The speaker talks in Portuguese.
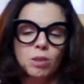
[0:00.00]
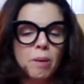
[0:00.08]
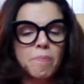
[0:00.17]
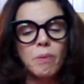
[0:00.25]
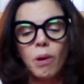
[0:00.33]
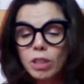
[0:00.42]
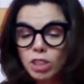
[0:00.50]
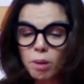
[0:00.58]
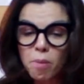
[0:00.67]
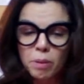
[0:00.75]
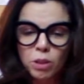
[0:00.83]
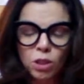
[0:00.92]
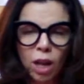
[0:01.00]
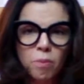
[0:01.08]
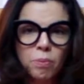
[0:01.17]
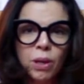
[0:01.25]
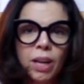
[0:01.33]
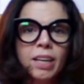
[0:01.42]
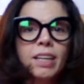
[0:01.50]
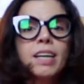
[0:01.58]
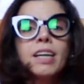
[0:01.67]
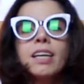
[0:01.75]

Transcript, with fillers: depois de ter me apaixonado por ele,